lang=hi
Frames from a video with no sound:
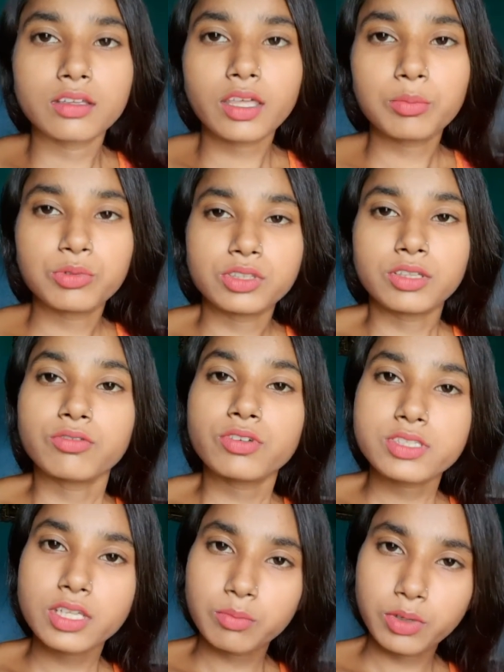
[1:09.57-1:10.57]
क्या बोलते हैं
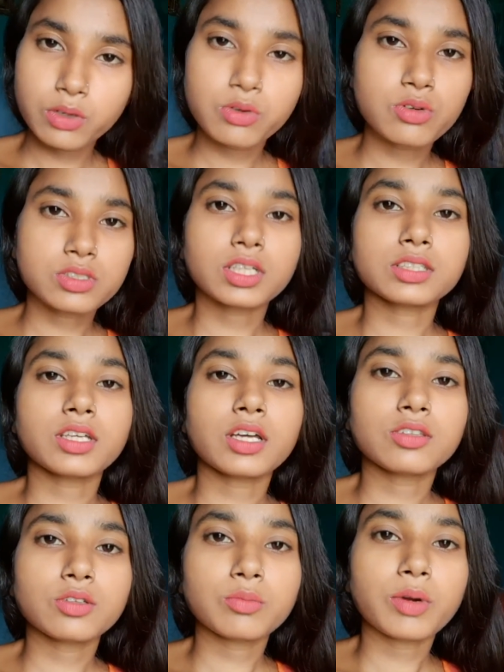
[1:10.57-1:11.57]
विज़न भी खो सकता
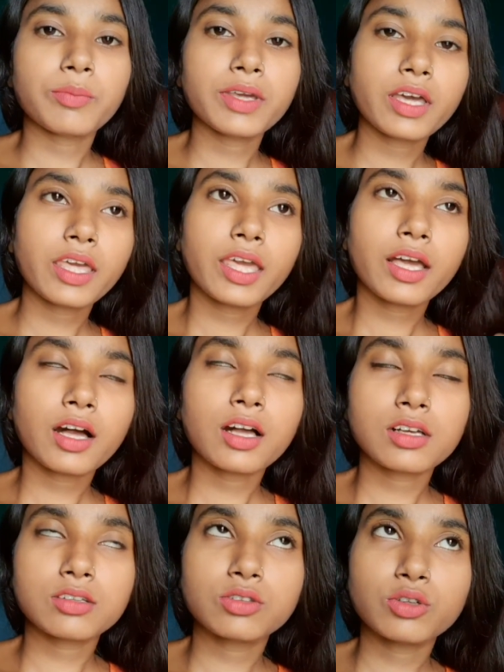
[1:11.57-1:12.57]
है तो मम्मी का एक
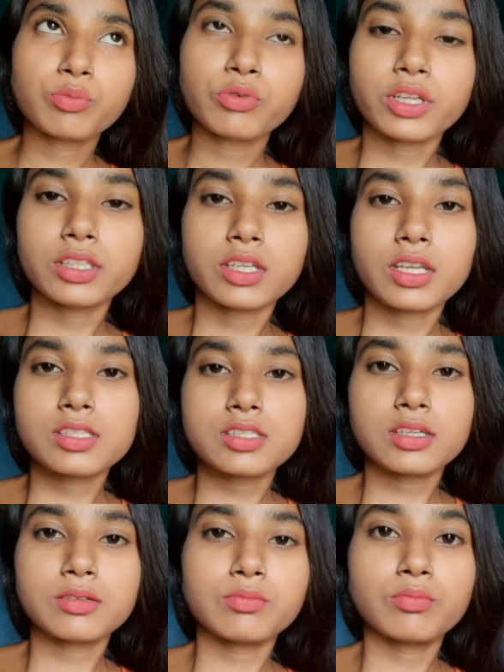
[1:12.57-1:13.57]
आँख तो पूरी तरह
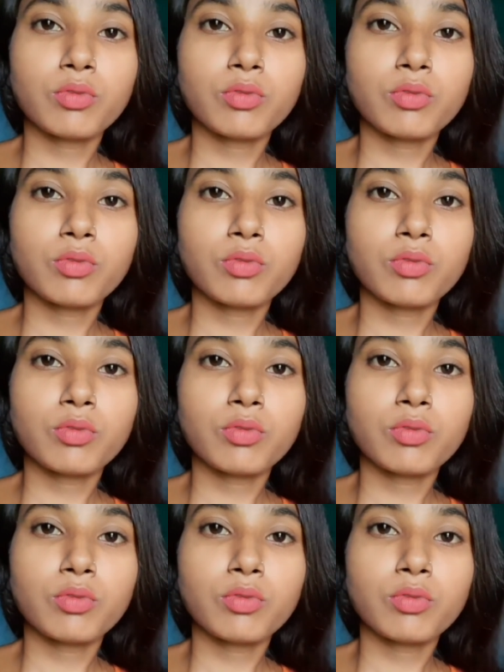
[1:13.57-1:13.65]
से